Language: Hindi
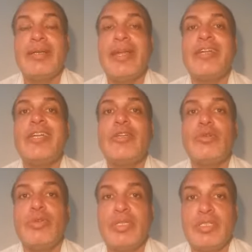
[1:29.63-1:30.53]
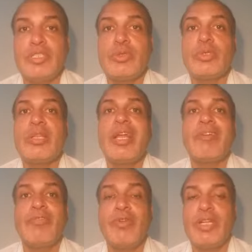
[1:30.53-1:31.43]
ग्रेटिट्यूड जिसको
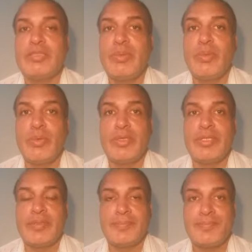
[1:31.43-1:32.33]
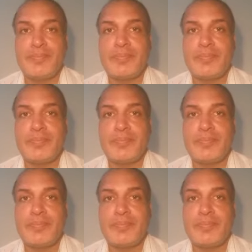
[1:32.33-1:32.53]
थैंकफुलनेस भी बोलते हैं